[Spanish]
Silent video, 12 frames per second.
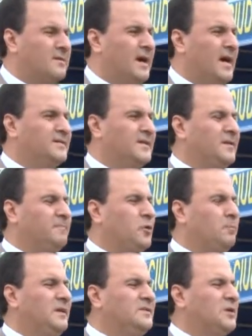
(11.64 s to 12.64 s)
hacer
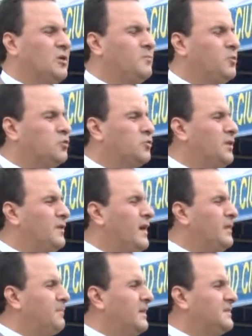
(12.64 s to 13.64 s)
propicia la
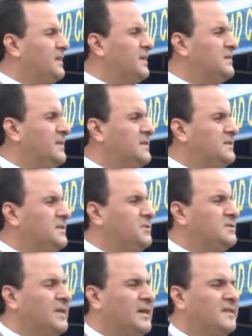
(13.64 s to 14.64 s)
oportunidad para hacer extensivo
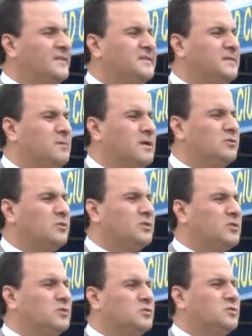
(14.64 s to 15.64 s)
este agradecimiento a
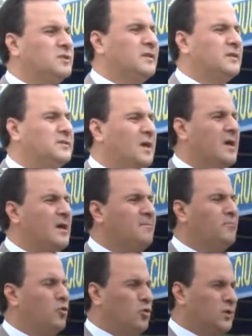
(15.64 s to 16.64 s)
todos ustedes
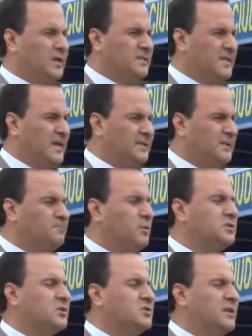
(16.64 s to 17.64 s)
por lo que están
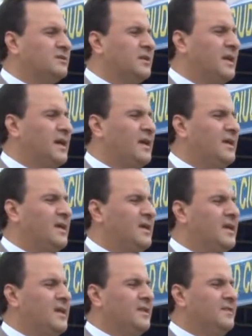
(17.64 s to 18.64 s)
dispuestos a entregar
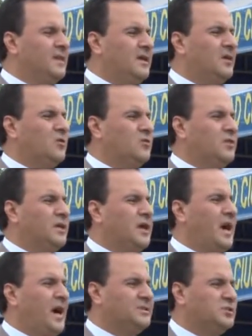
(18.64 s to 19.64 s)
día con
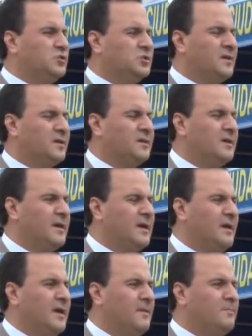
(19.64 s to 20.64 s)
día a su
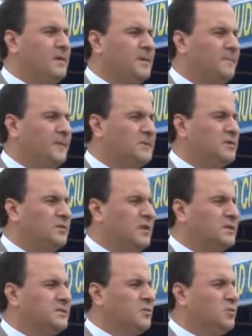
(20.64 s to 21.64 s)
ciudadanía en beneficio
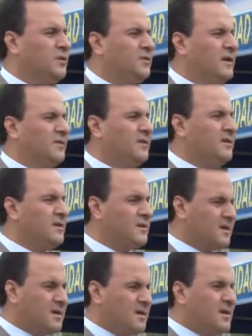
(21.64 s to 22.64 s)
de la seguridad.
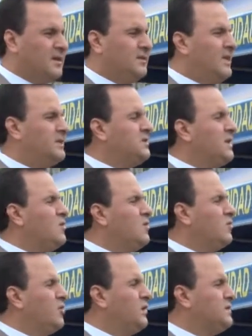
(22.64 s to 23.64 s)

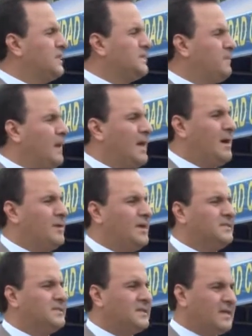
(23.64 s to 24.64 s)
Deseo con estas
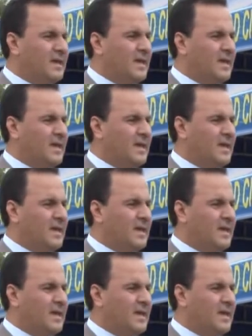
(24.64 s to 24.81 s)
palabras